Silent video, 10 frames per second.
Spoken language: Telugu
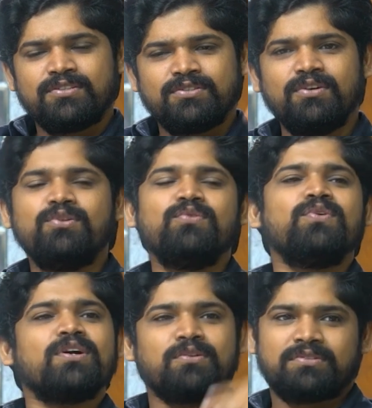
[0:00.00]
సో నువ్వు
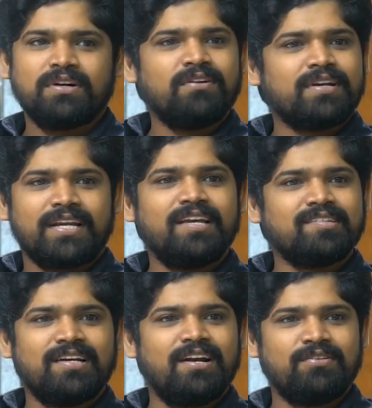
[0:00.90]
కూడా కొత్తగా ట్రై
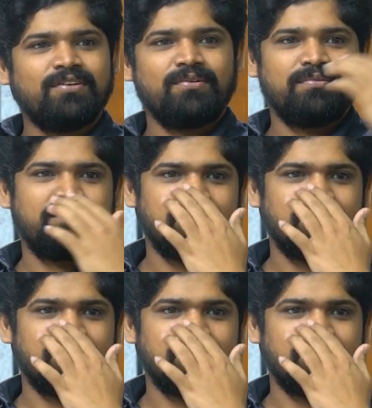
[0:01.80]
చేస్తా అంటున్నావు